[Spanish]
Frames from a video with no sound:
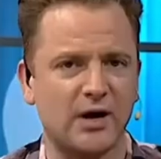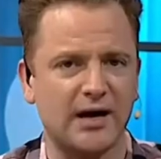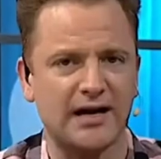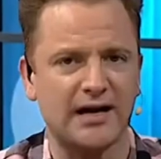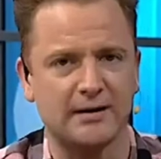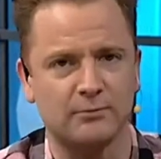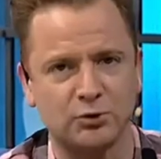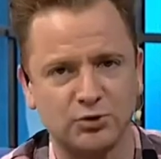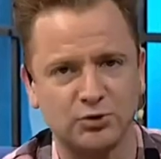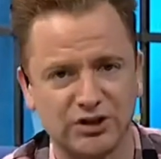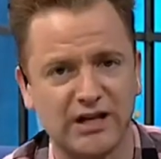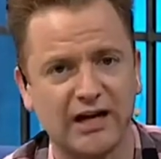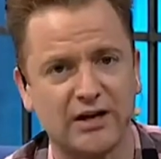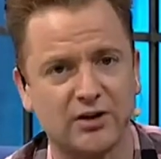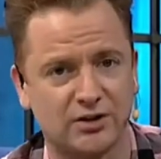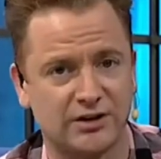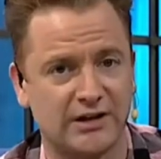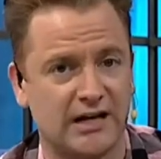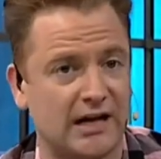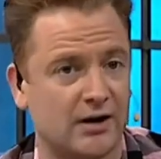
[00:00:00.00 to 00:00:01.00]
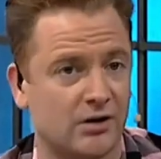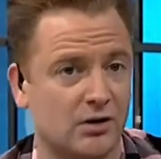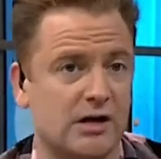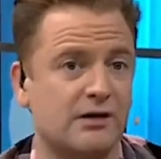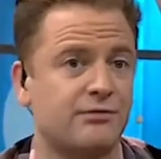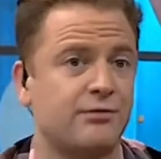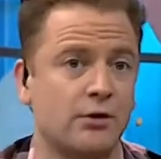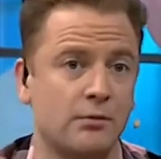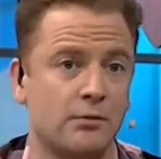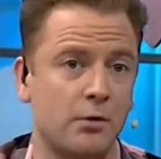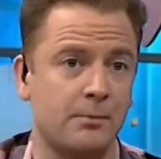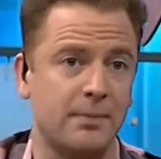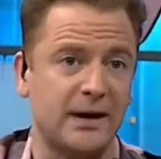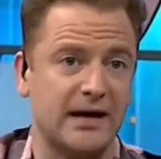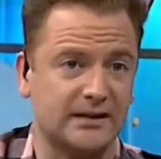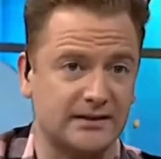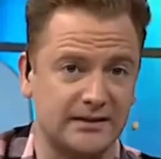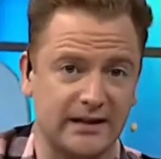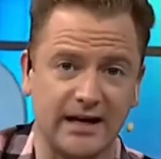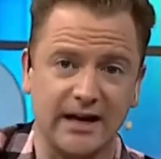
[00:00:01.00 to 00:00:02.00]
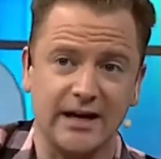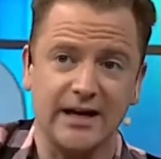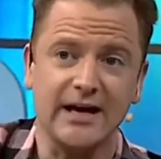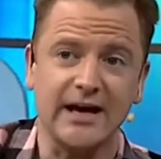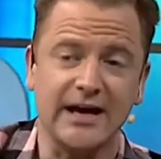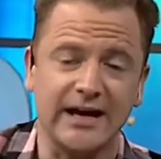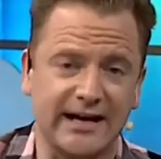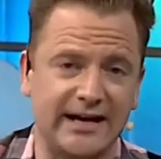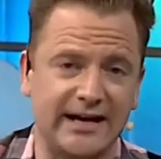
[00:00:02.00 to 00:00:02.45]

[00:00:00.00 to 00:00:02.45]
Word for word: época de la música, donde La Roca formó parte,